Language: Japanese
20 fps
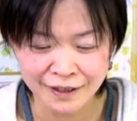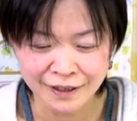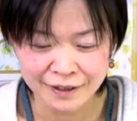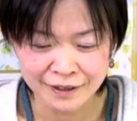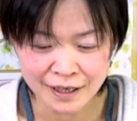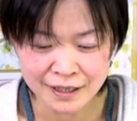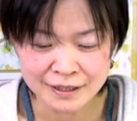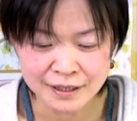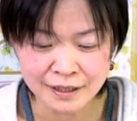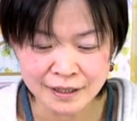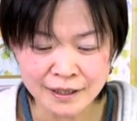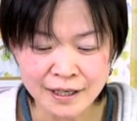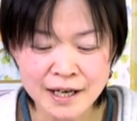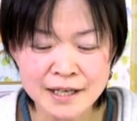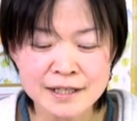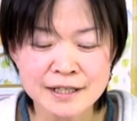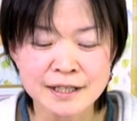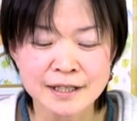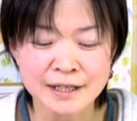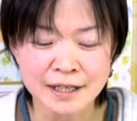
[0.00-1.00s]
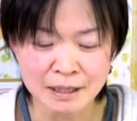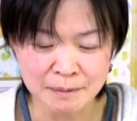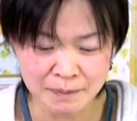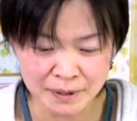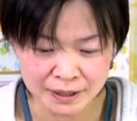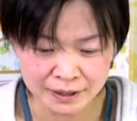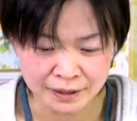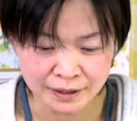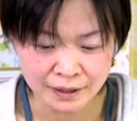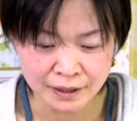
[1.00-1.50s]
が社会人になり
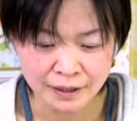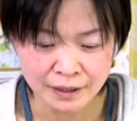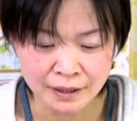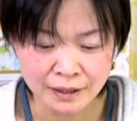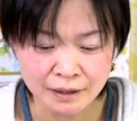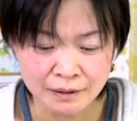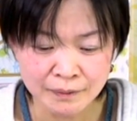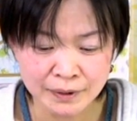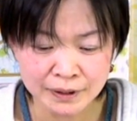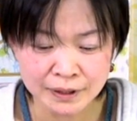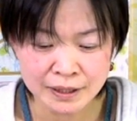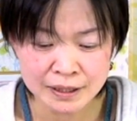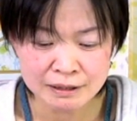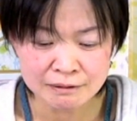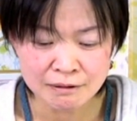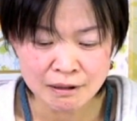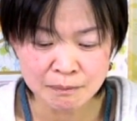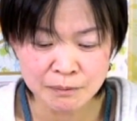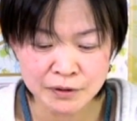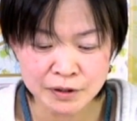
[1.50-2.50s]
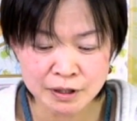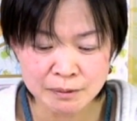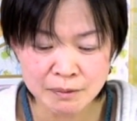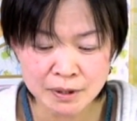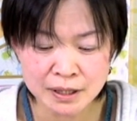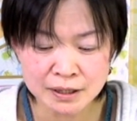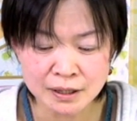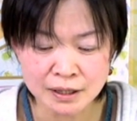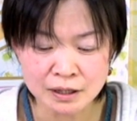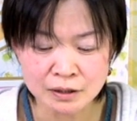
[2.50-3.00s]
ます私は
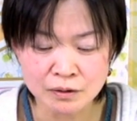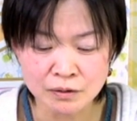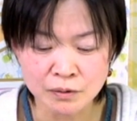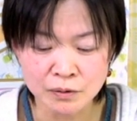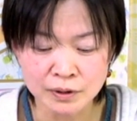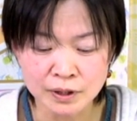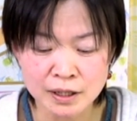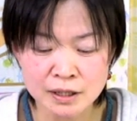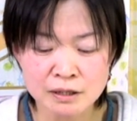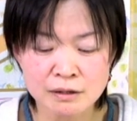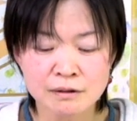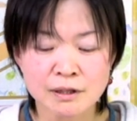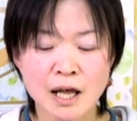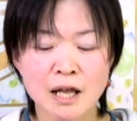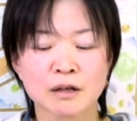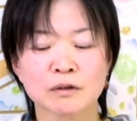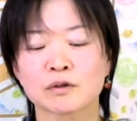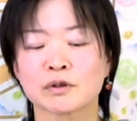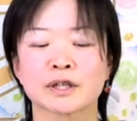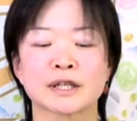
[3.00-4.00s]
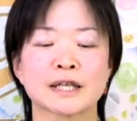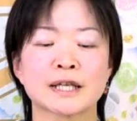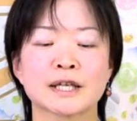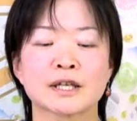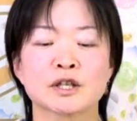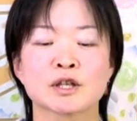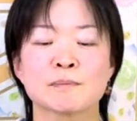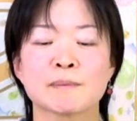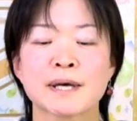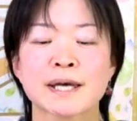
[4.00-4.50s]
娘たちと同じぐらいの時
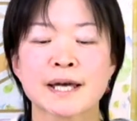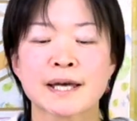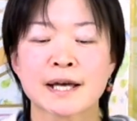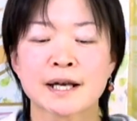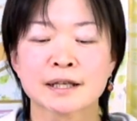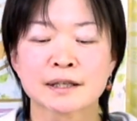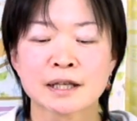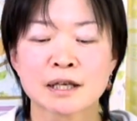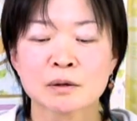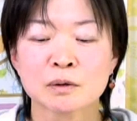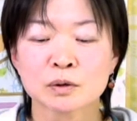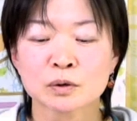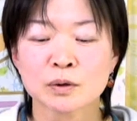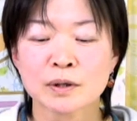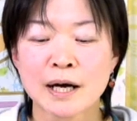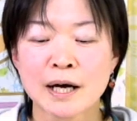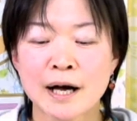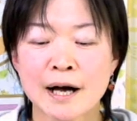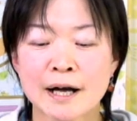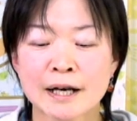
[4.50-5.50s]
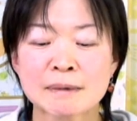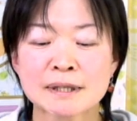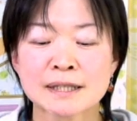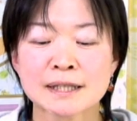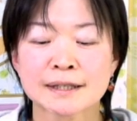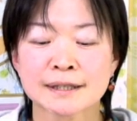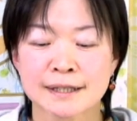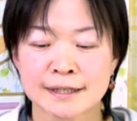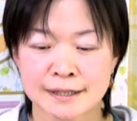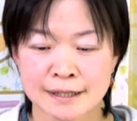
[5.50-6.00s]
夢ややりたいことがありま
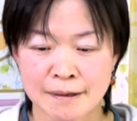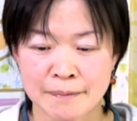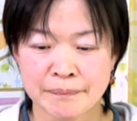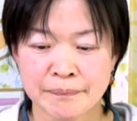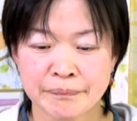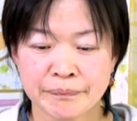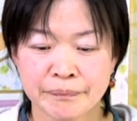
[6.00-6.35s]
せんでした、